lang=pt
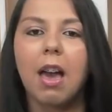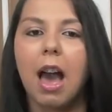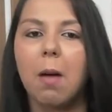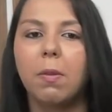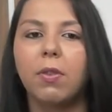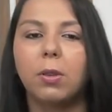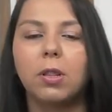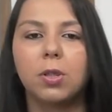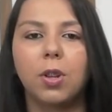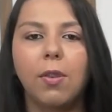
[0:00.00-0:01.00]
A
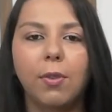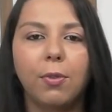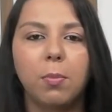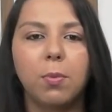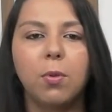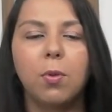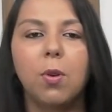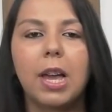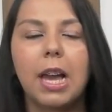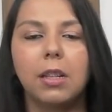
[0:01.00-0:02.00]
Prefeitura de Nova Friburgo
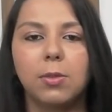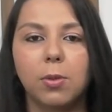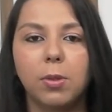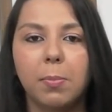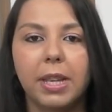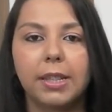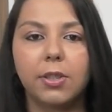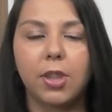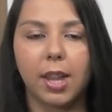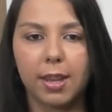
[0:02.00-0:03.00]
realizou na manhã
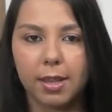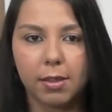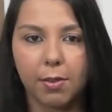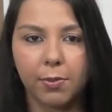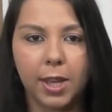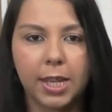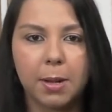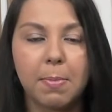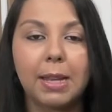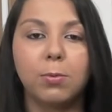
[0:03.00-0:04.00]
desta
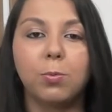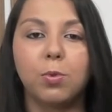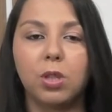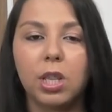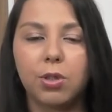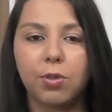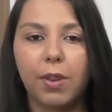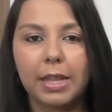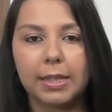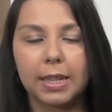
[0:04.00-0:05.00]
quinta-feira mais um dia de
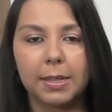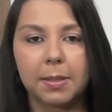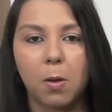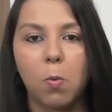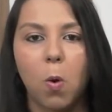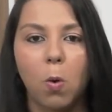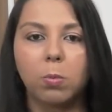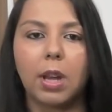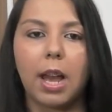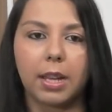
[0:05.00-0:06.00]
vacinação
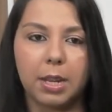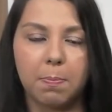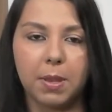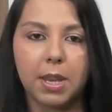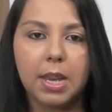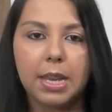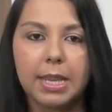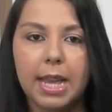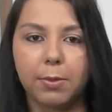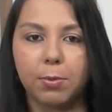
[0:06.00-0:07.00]
contra a gripe.
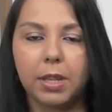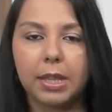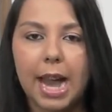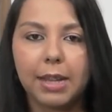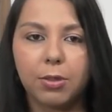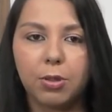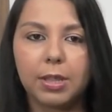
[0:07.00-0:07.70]
E as unidades de